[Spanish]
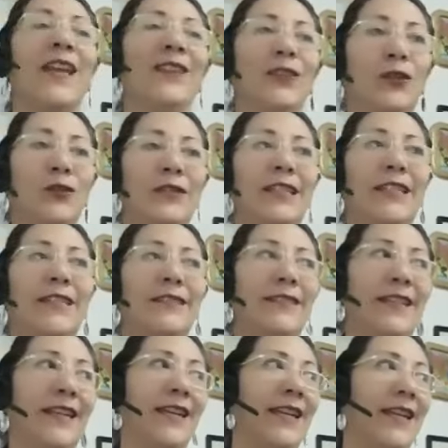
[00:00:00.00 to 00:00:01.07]
Entonces,
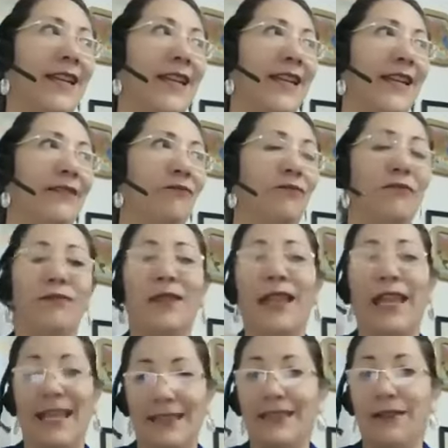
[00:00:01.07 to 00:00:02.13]
eh,
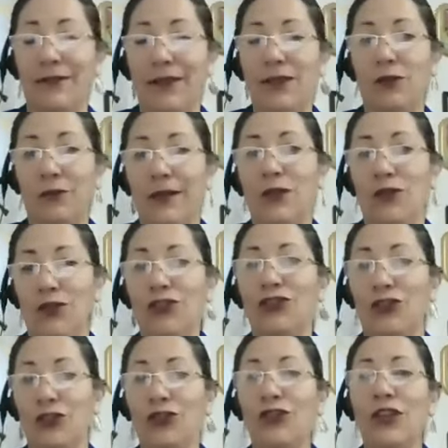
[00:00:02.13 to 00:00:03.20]
este
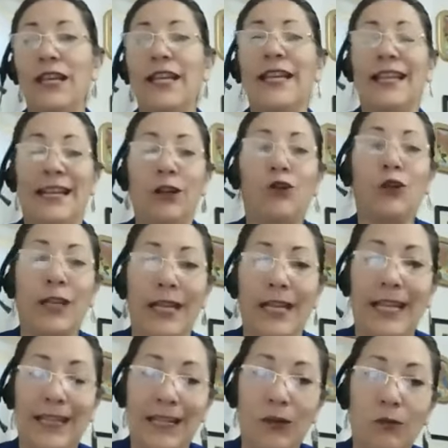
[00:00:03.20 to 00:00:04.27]
fenómeno, ¿no? Lo que
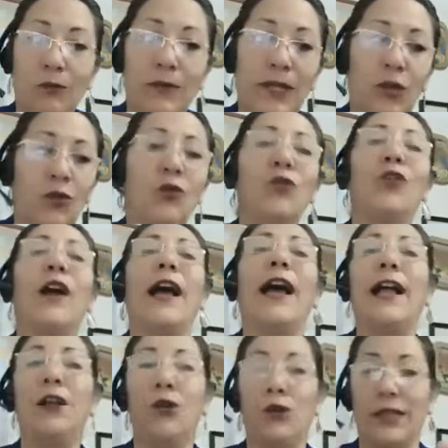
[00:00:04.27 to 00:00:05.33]
le denomino
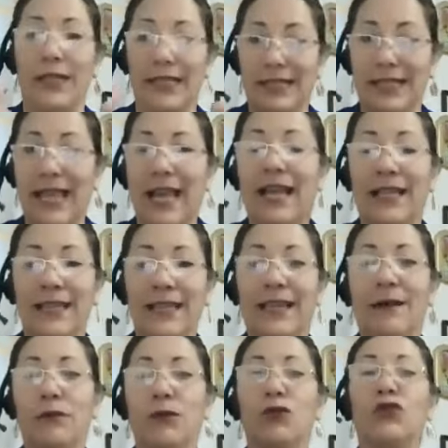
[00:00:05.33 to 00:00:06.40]
a lo que está,
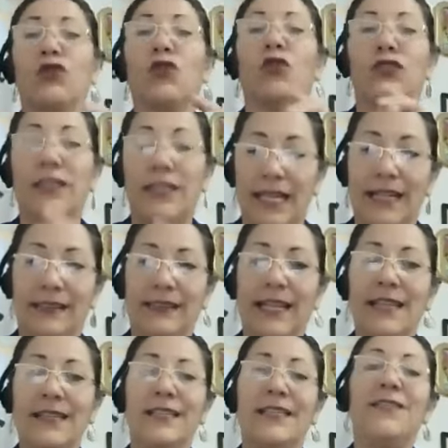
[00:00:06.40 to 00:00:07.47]
digamos, con
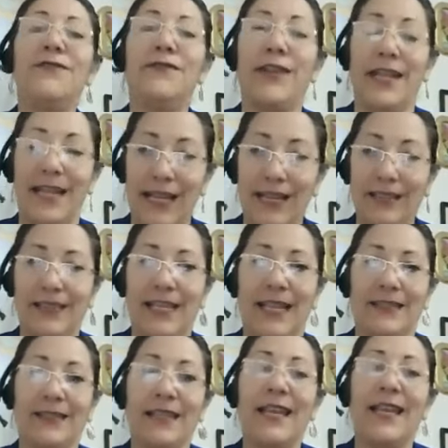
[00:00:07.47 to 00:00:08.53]
ciertas
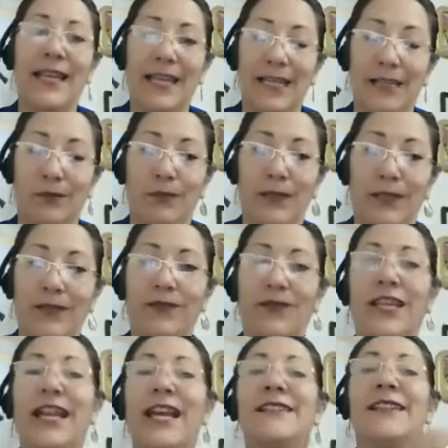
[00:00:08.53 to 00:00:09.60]
diferencias
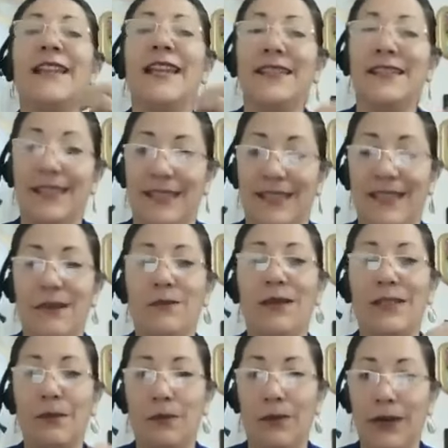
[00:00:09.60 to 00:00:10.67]
específicas,
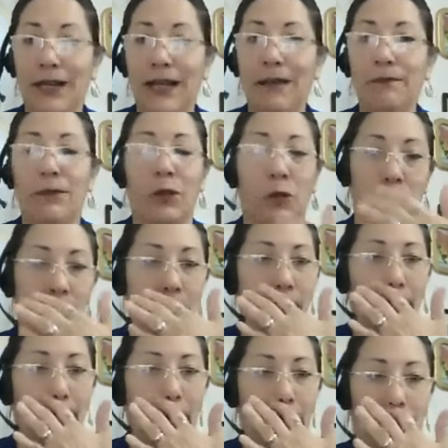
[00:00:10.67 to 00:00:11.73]
sistemas hipercámpicos.
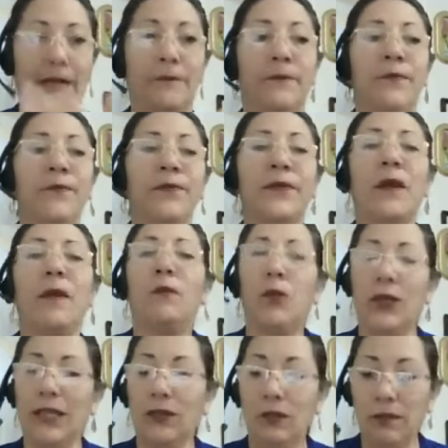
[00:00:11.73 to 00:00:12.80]
Ok,
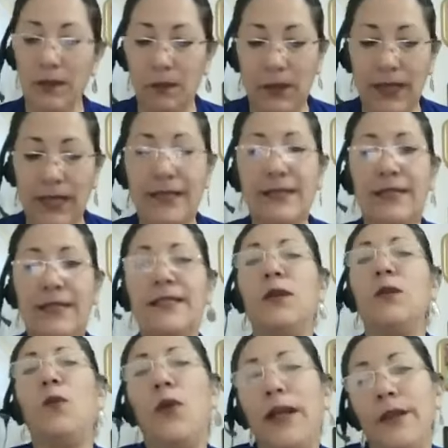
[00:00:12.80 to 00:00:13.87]
porque tú me puedes
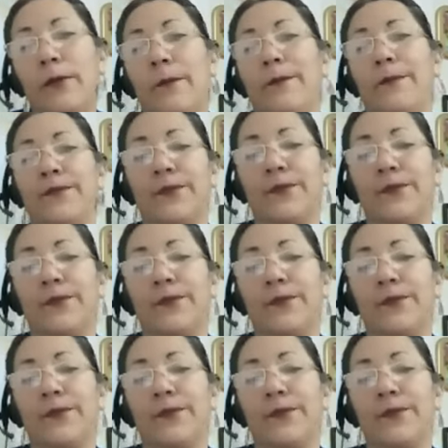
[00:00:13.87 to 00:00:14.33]
decir, bueno,